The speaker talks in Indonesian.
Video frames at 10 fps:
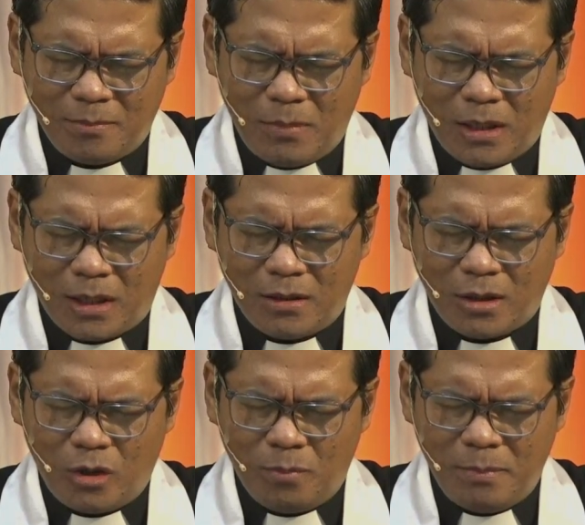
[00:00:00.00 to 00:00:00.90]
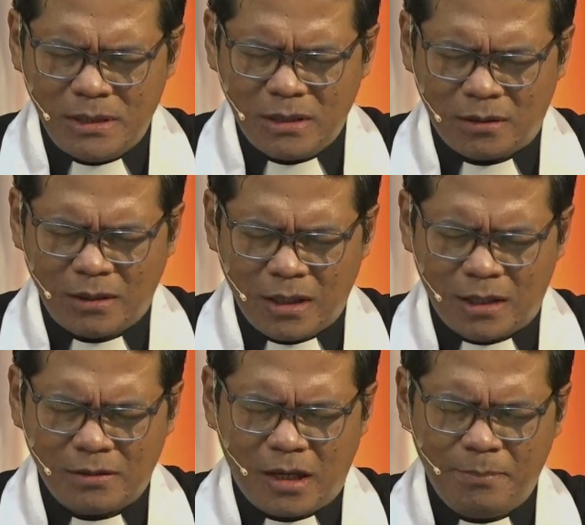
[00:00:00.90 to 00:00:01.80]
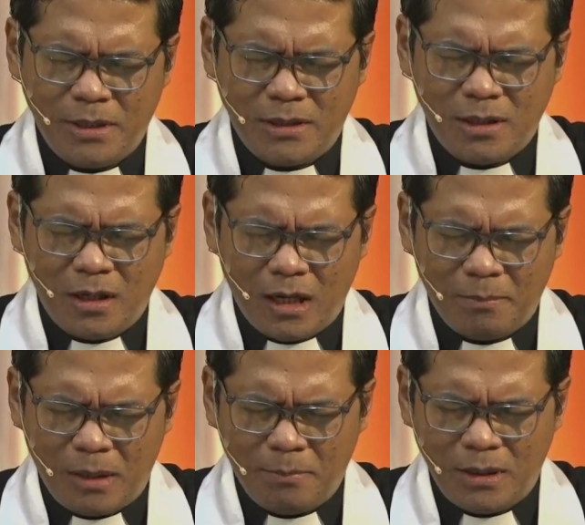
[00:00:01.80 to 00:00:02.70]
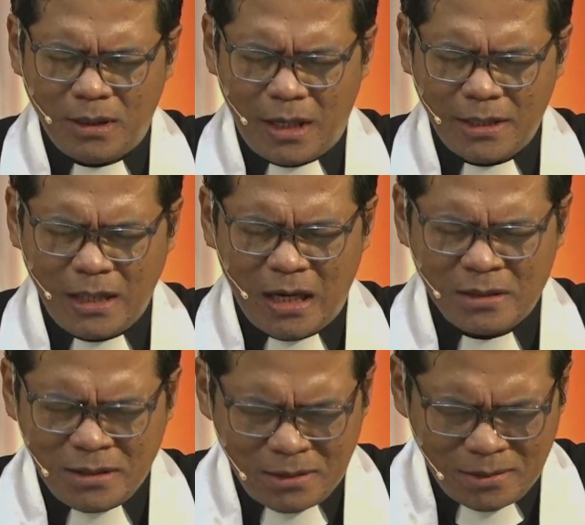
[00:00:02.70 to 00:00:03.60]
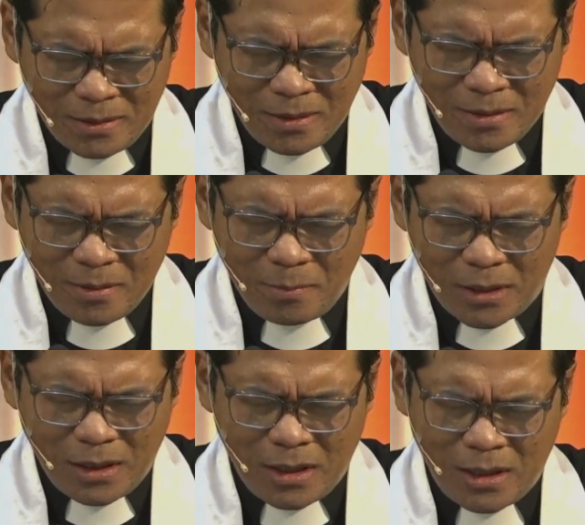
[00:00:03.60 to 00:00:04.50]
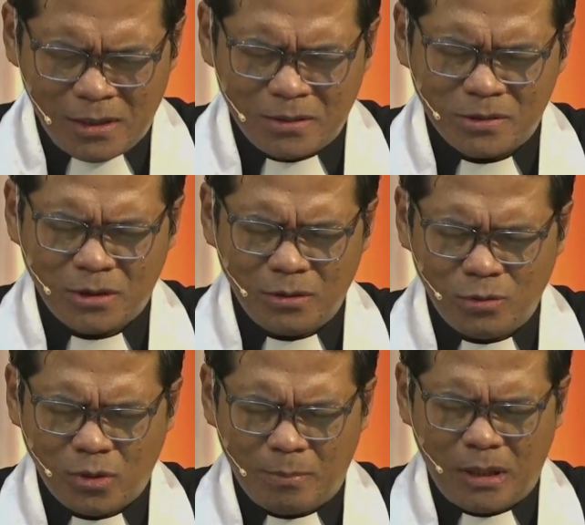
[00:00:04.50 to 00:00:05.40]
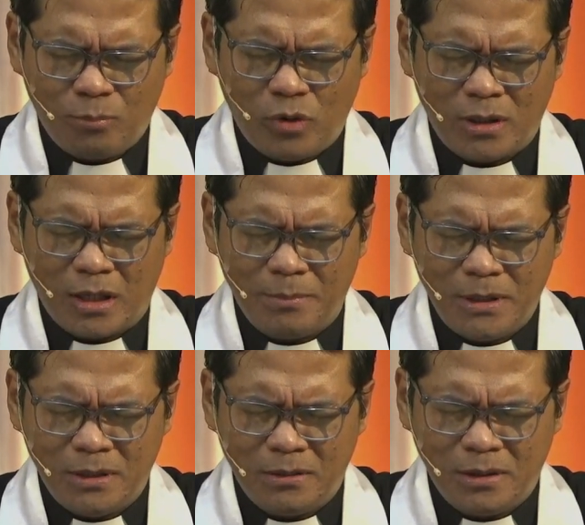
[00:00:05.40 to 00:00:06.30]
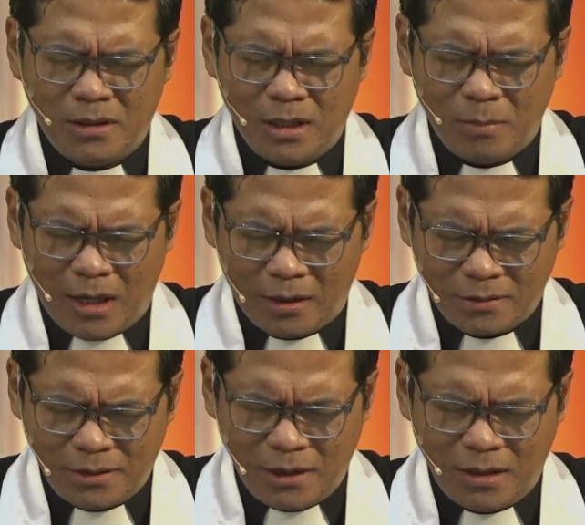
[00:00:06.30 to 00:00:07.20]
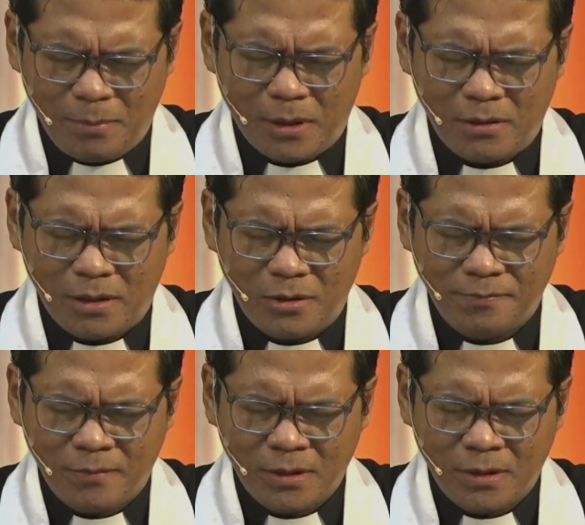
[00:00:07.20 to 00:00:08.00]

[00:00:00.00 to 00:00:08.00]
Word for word: bahkan engkau menyertakan kami di dalam melayani Padahal seluruh kemampuan kami tidak berarti di hadapan Engkau.